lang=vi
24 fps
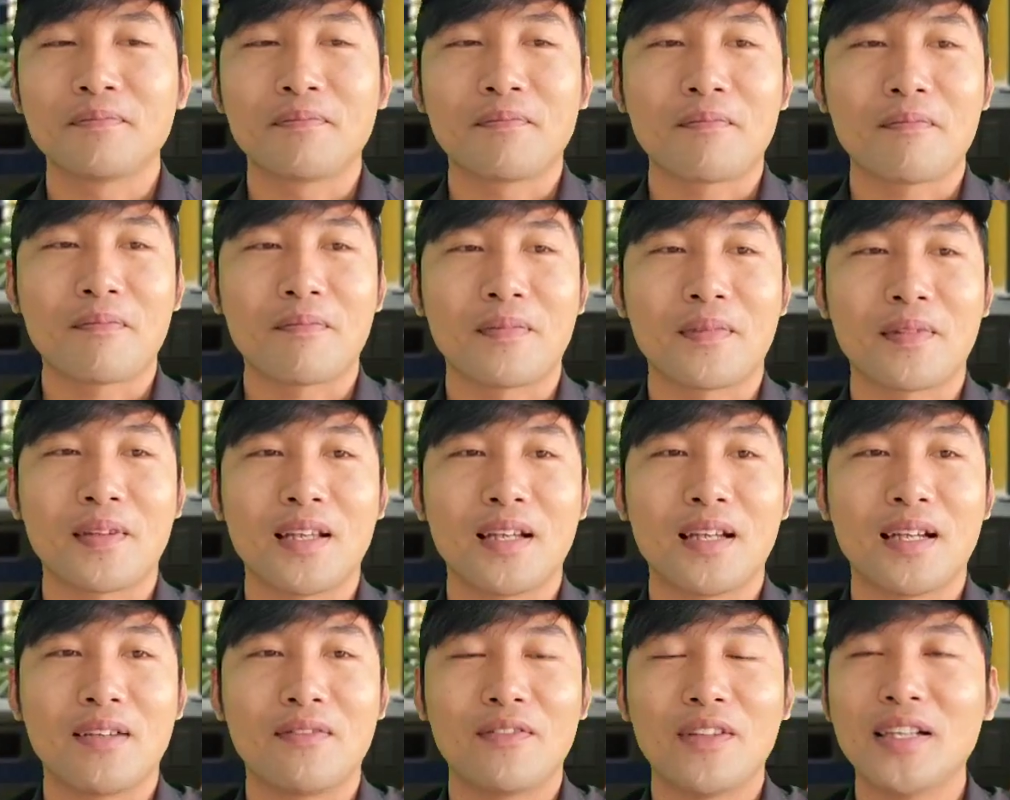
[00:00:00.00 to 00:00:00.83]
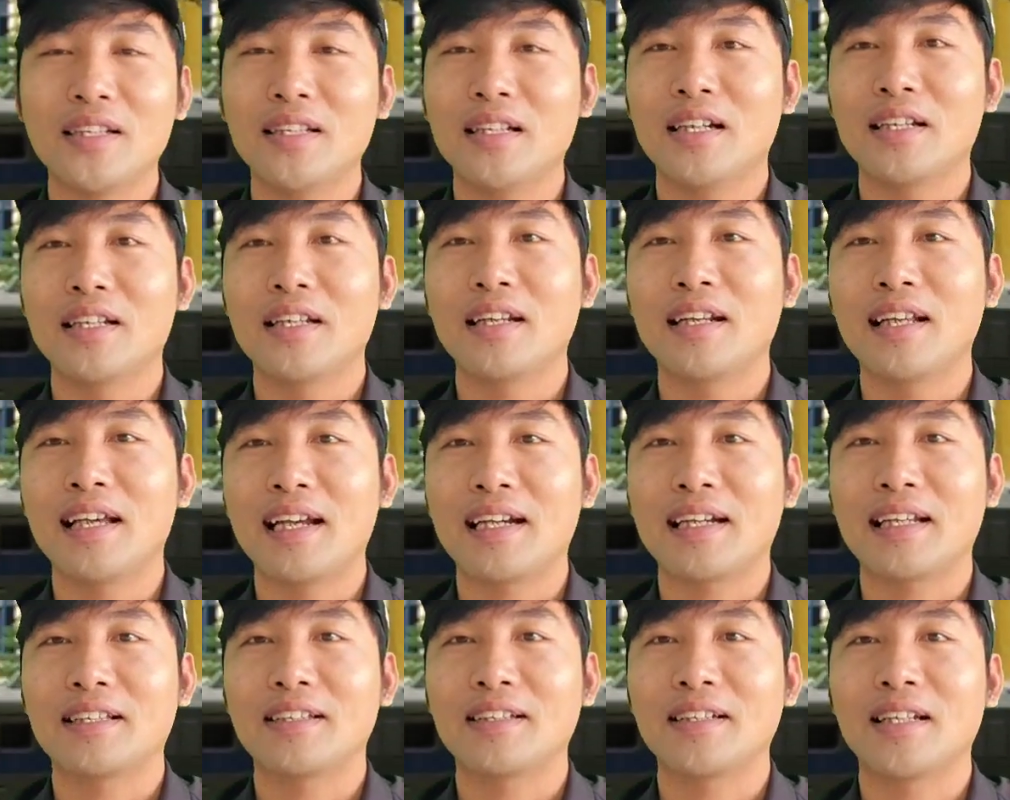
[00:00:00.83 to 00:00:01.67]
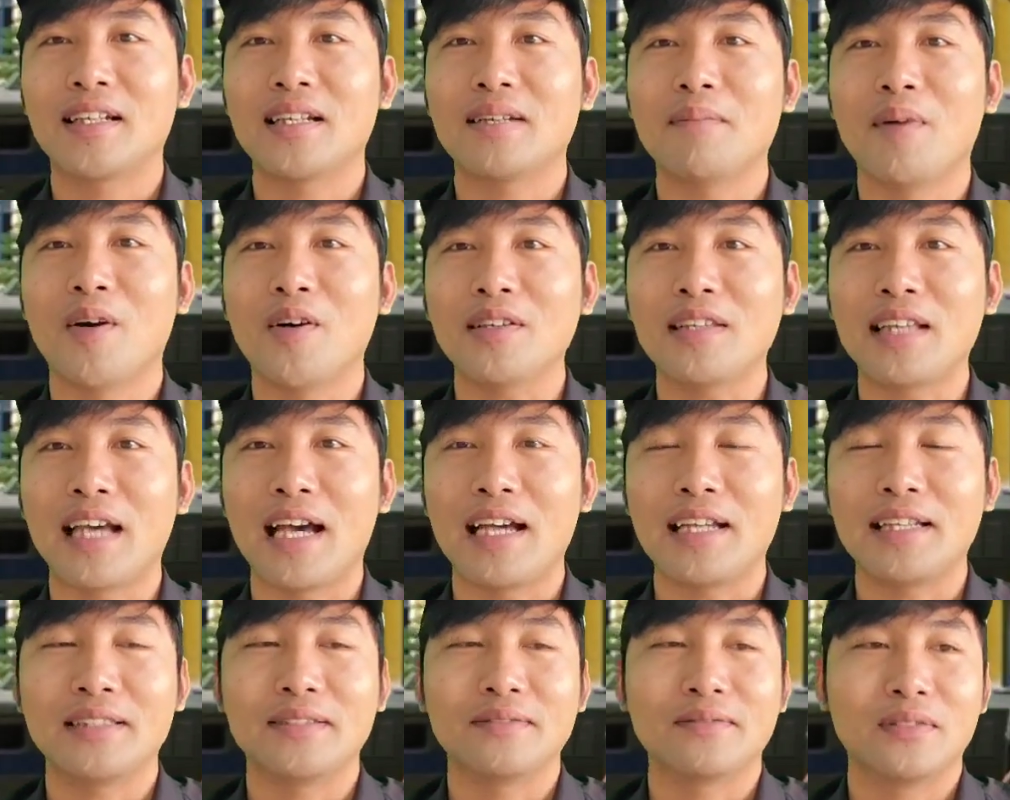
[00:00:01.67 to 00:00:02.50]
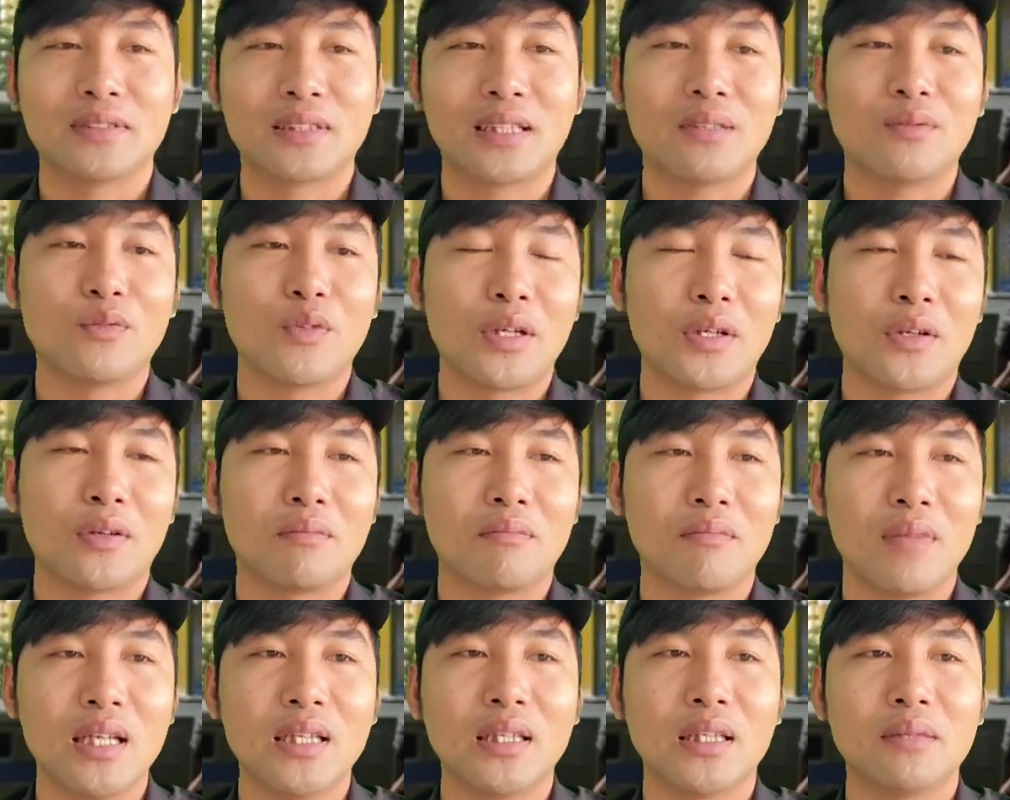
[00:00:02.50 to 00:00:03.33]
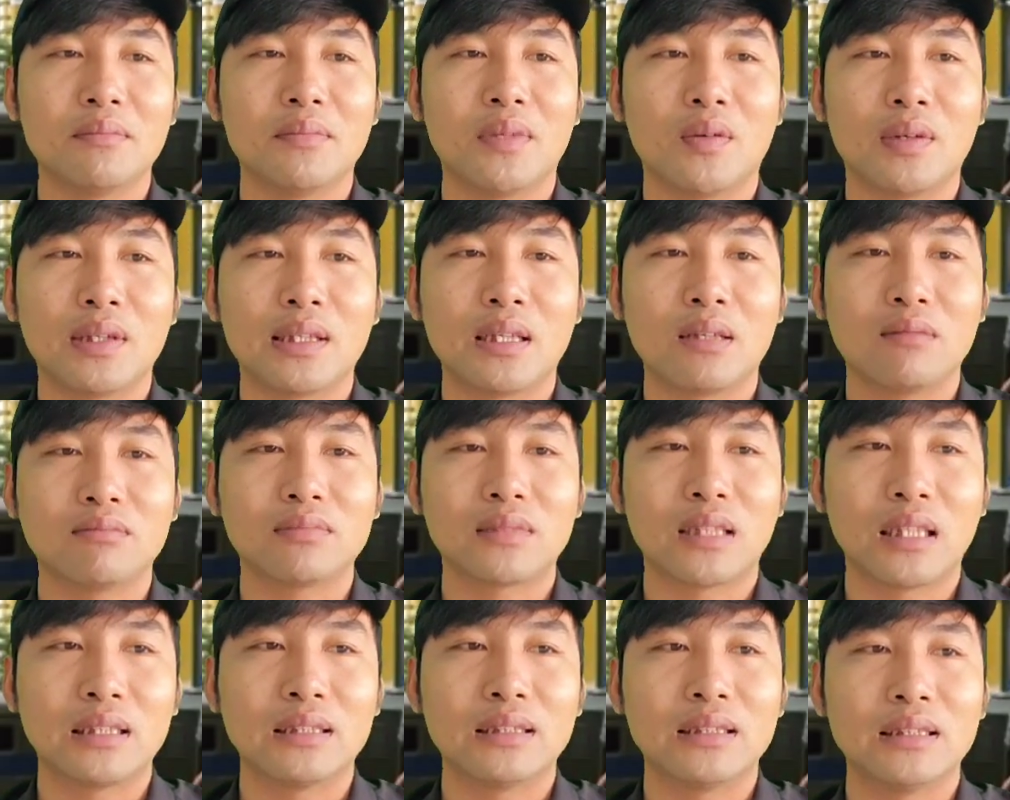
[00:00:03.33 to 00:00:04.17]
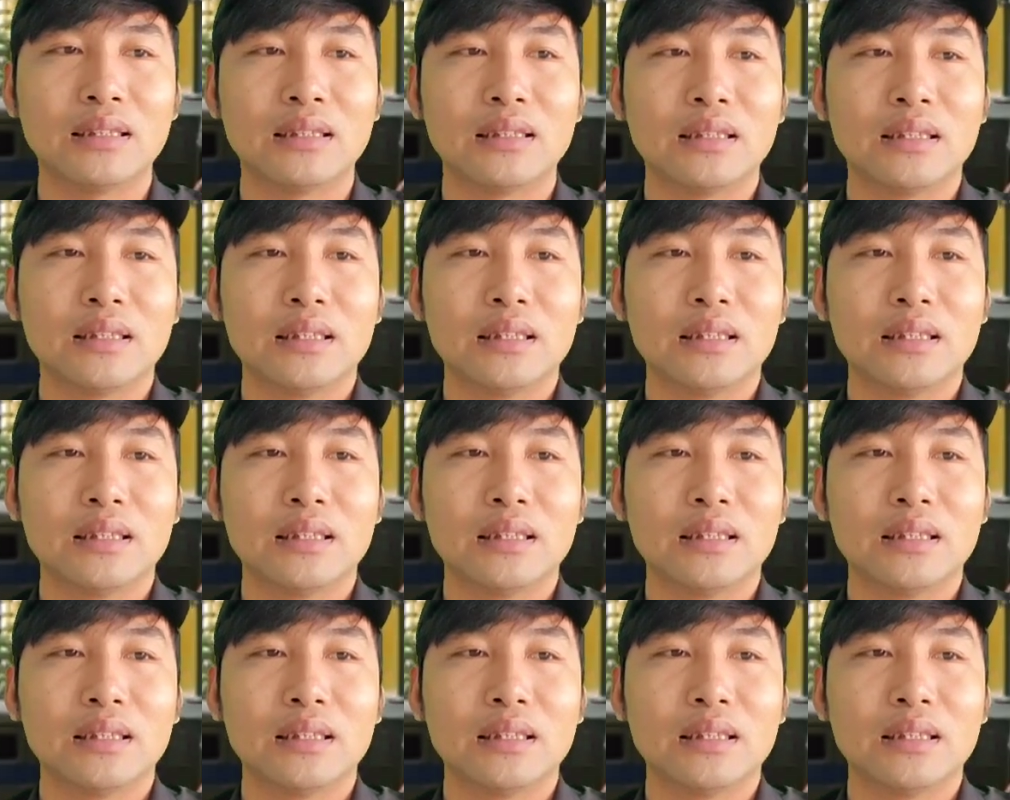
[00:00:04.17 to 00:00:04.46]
ừ, à, với Đinh Lan cho nên đã bỏ chạy Thanh Nguyên còn biết thêm một cái thông tin đó,